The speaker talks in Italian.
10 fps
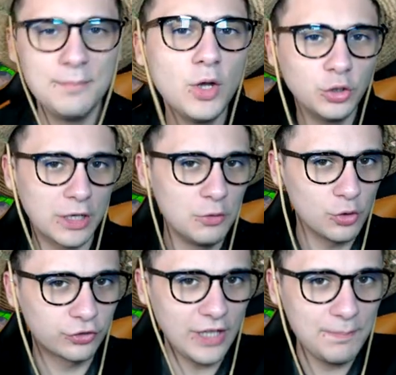modo che
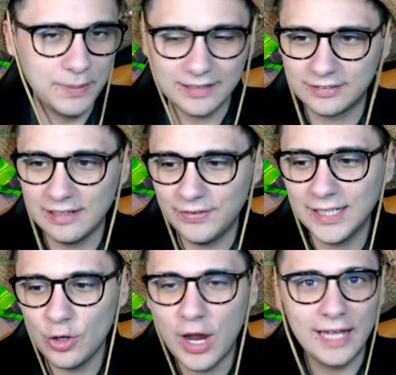uno sappia se il
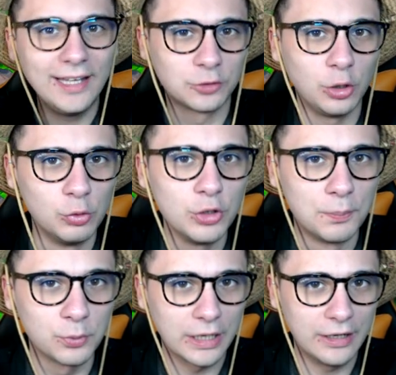video è adatto a lui oppure